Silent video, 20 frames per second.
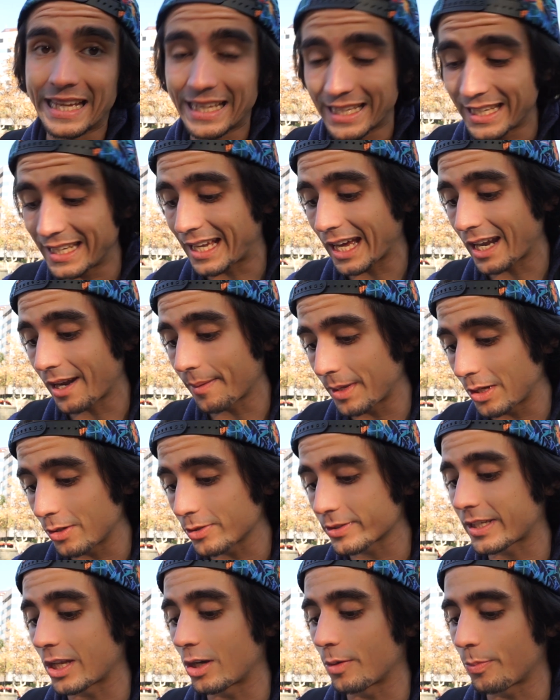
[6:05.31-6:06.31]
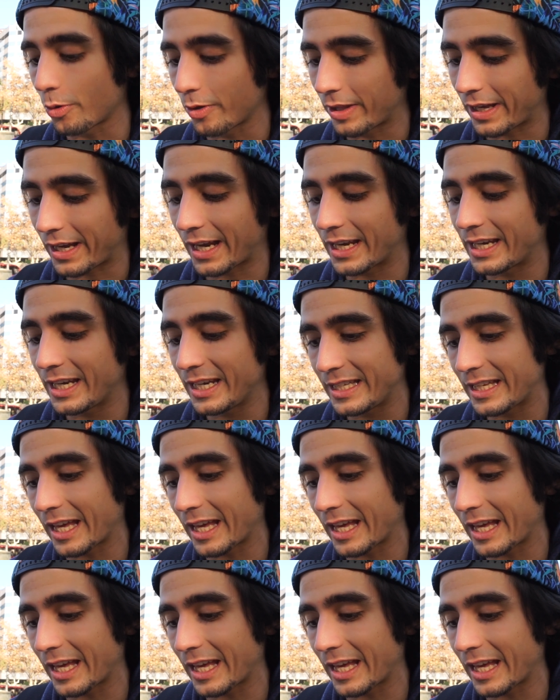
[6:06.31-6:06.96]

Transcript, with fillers: y caramelos que no puedo dejar ir